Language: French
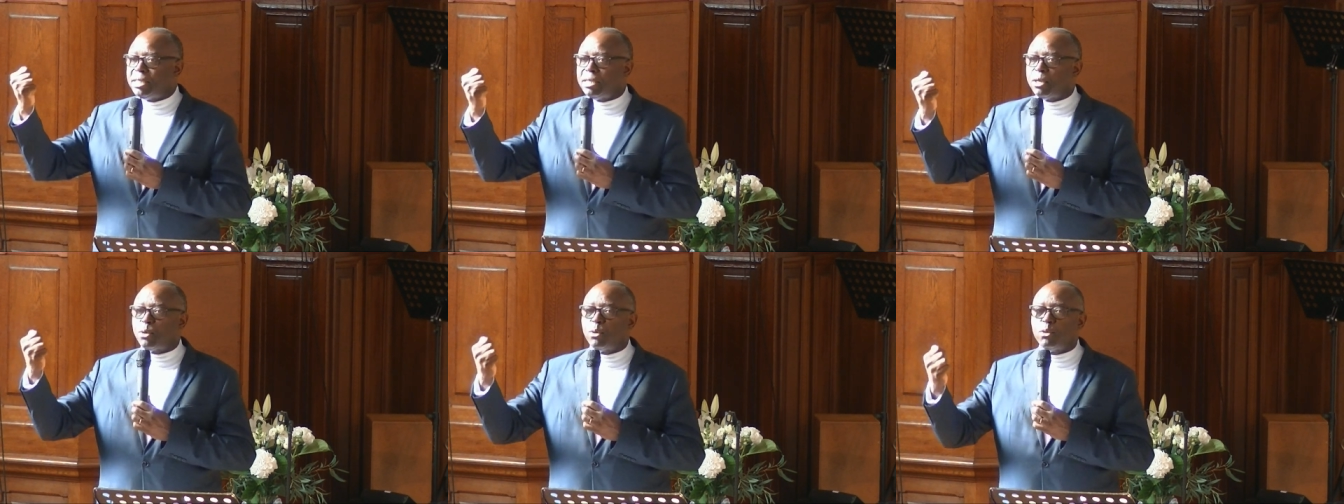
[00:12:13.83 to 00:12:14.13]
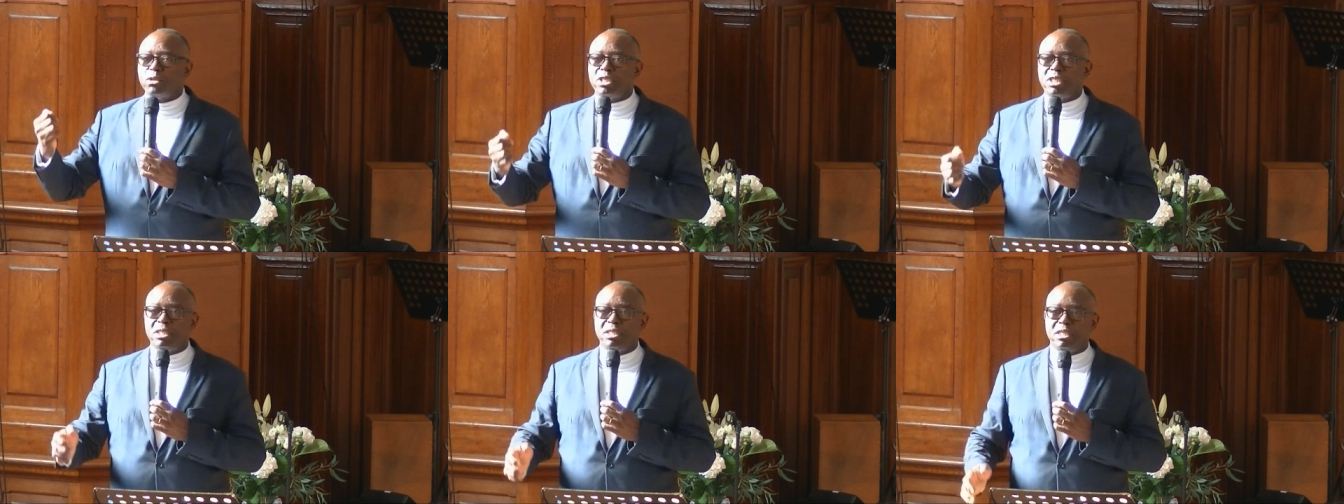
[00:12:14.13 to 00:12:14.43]
ce
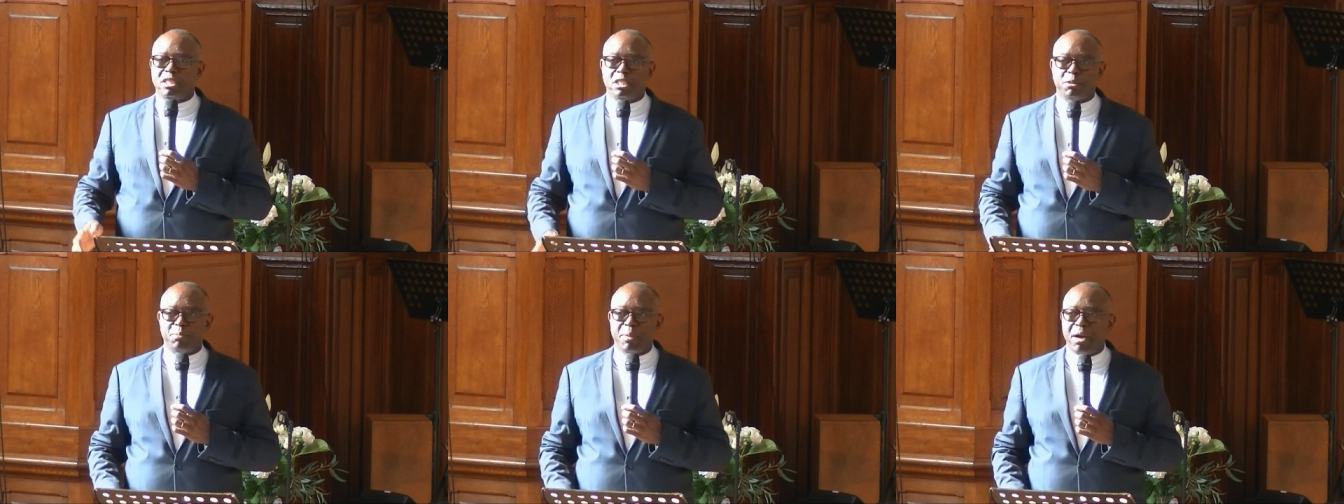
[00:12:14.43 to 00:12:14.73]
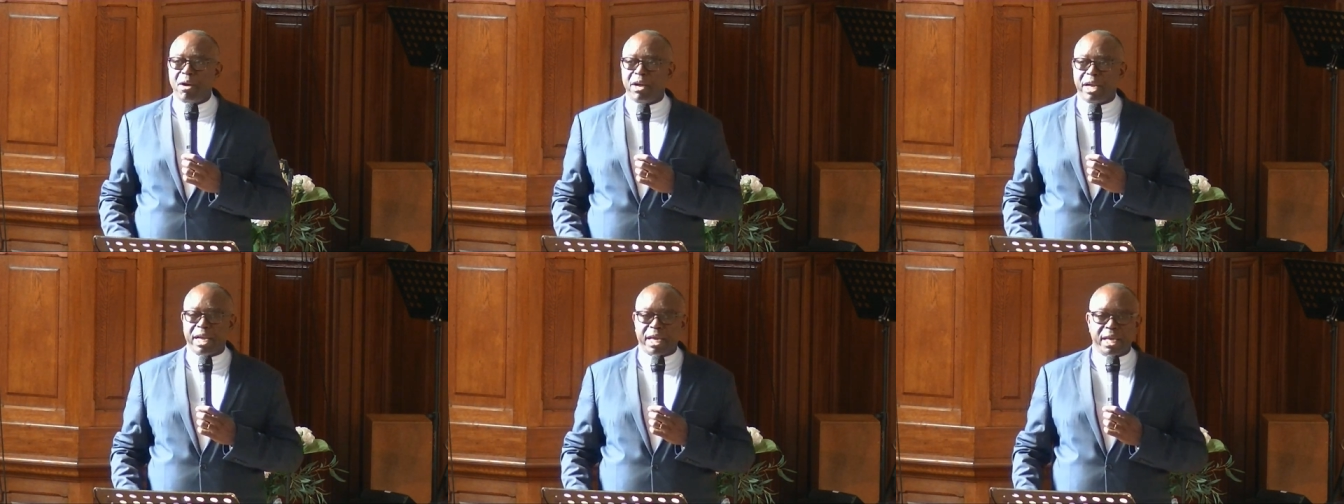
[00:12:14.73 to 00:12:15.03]
qu'on dit, n'est-ce
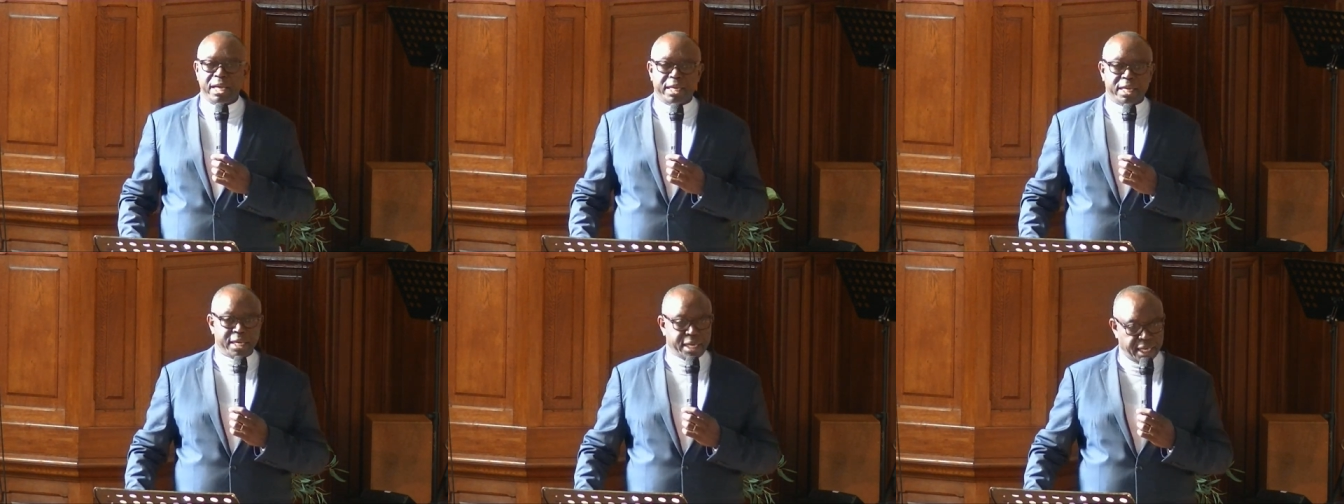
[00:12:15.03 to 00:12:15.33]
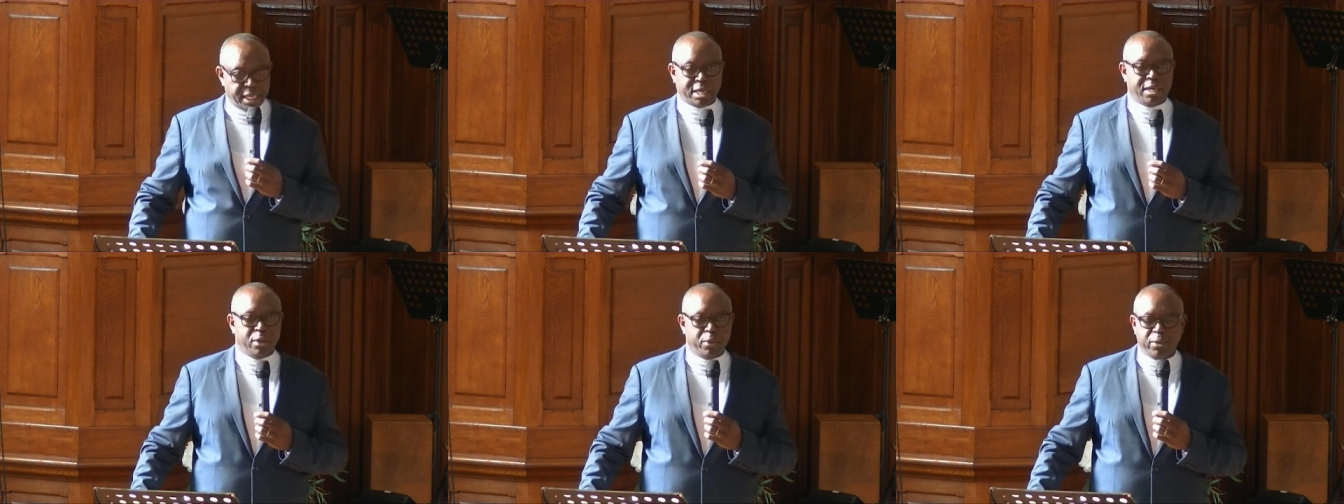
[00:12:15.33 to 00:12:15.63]
pas, en grec,
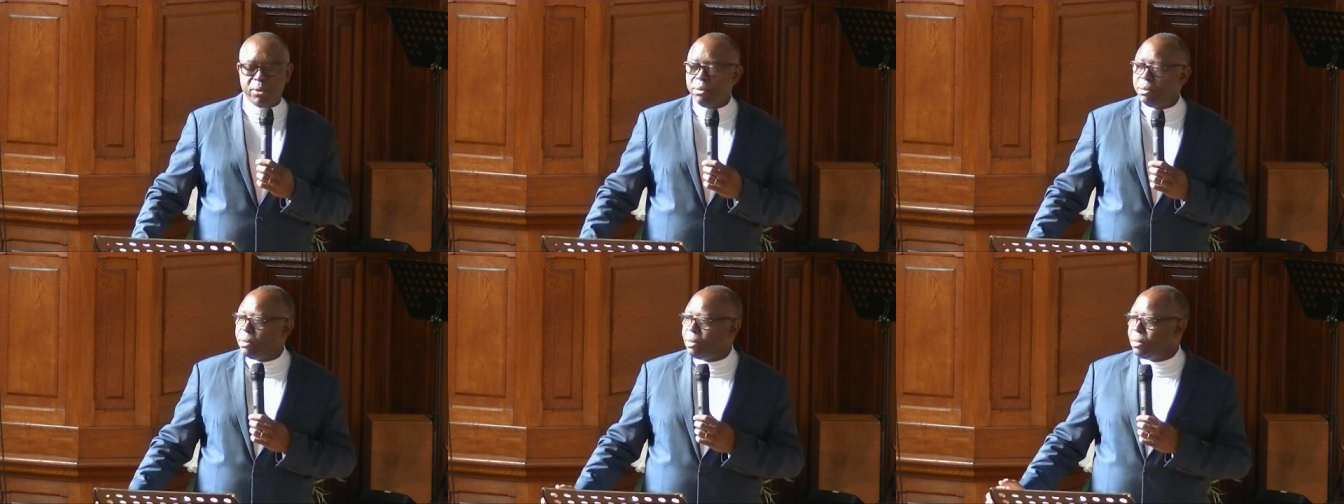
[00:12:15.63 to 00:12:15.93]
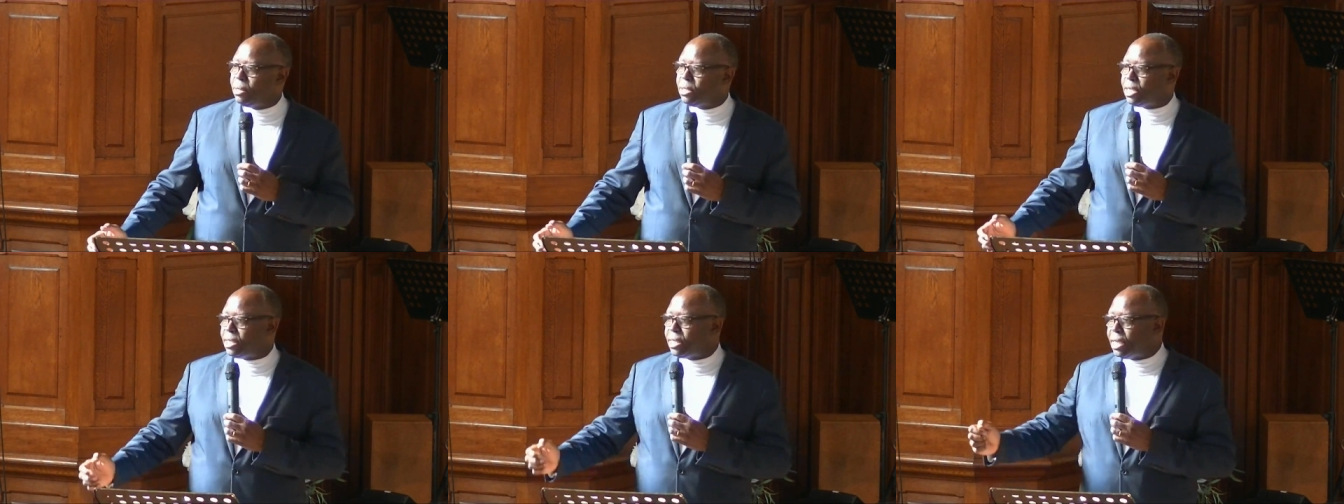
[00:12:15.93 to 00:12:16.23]
guéréo,
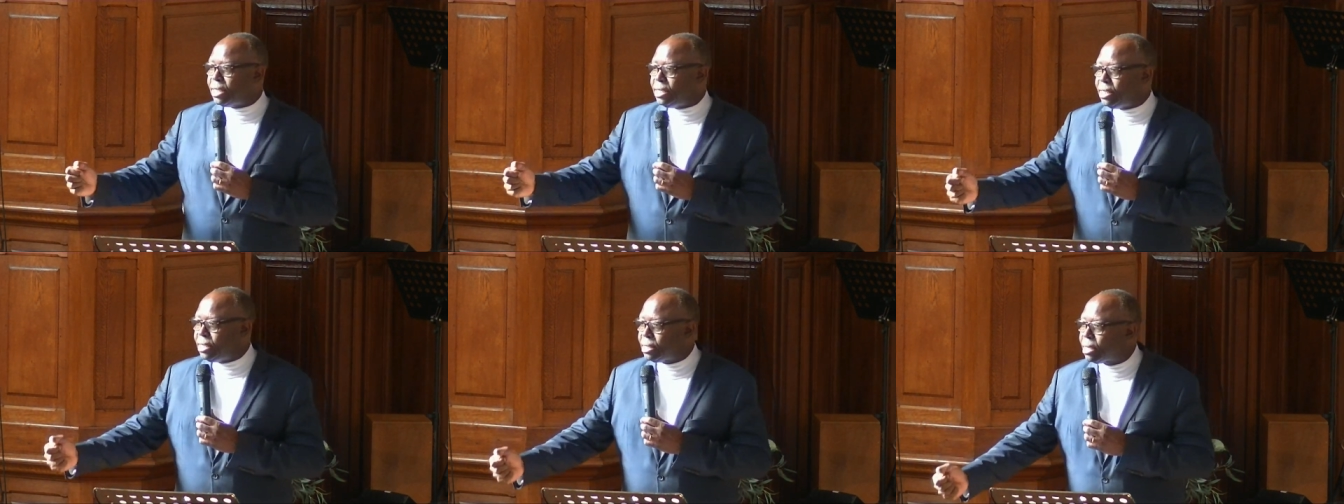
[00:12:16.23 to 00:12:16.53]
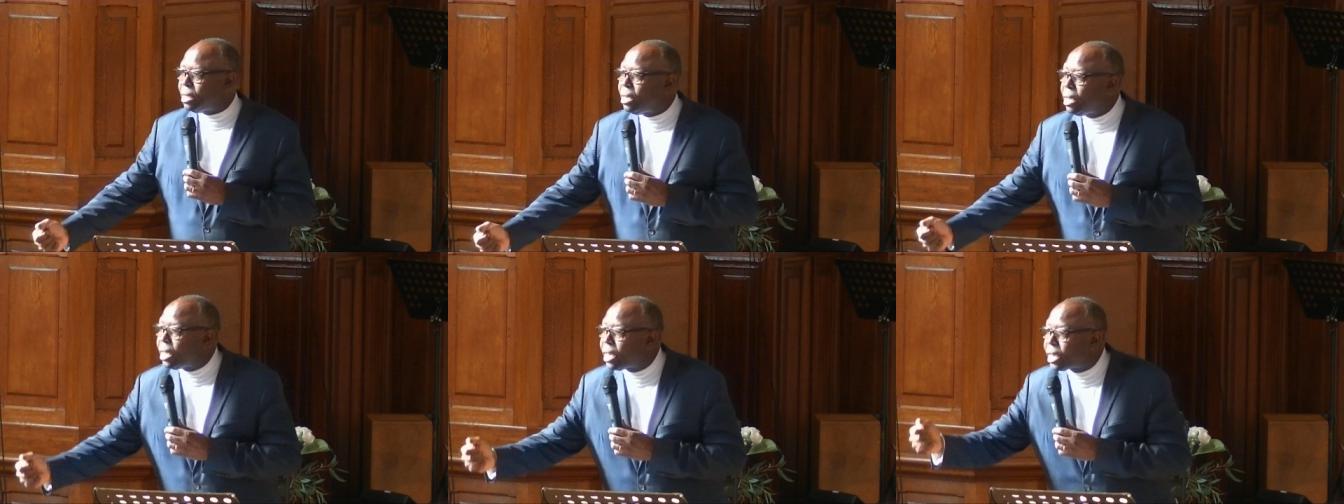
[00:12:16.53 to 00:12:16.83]
c'est-à-dire
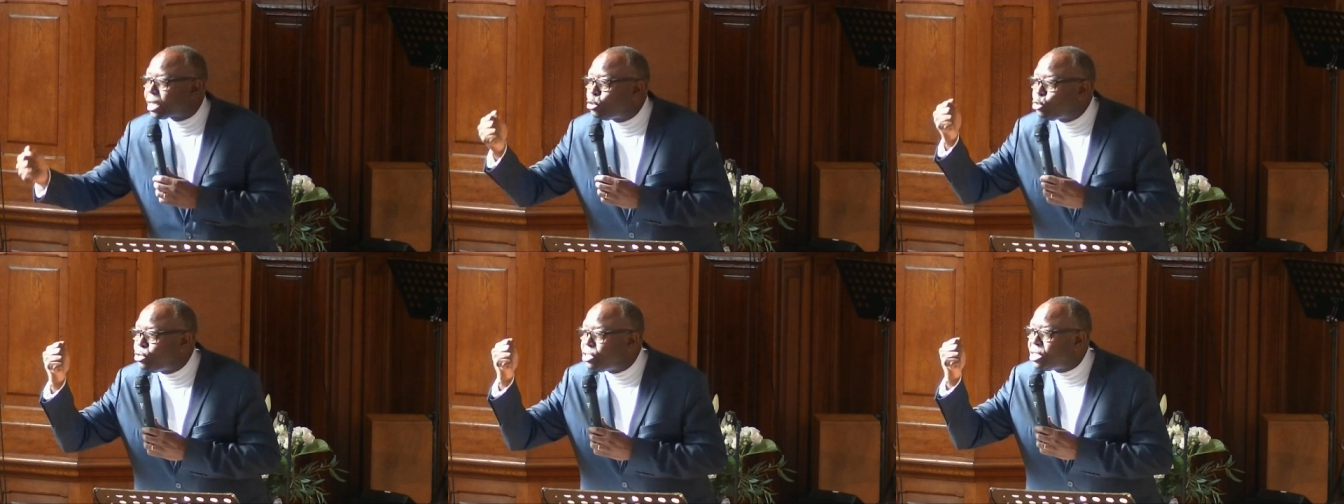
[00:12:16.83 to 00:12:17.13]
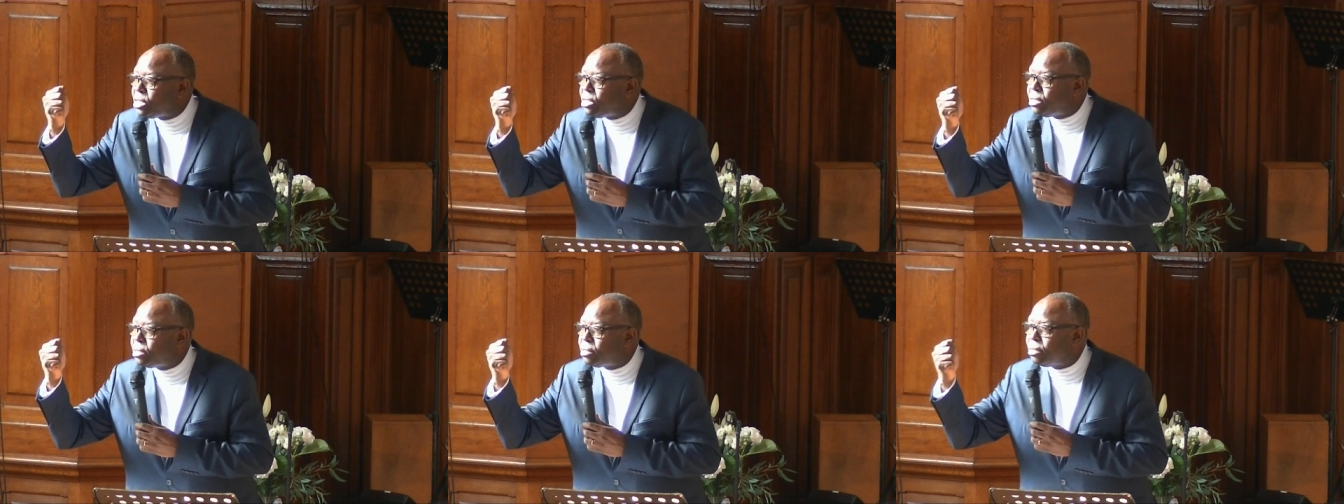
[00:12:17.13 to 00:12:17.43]

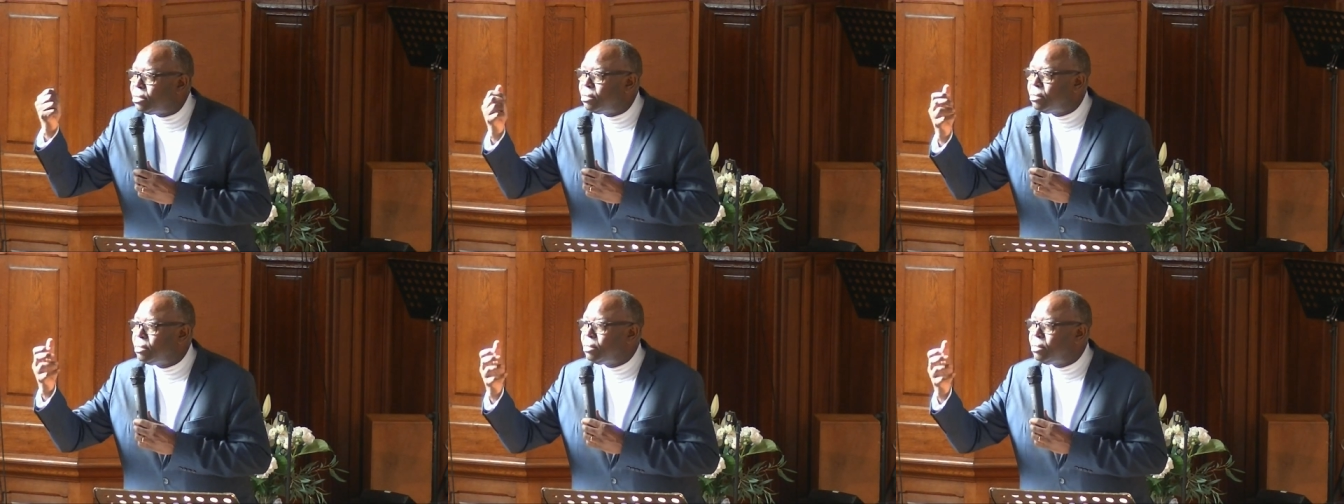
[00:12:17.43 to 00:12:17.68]
ressuscite.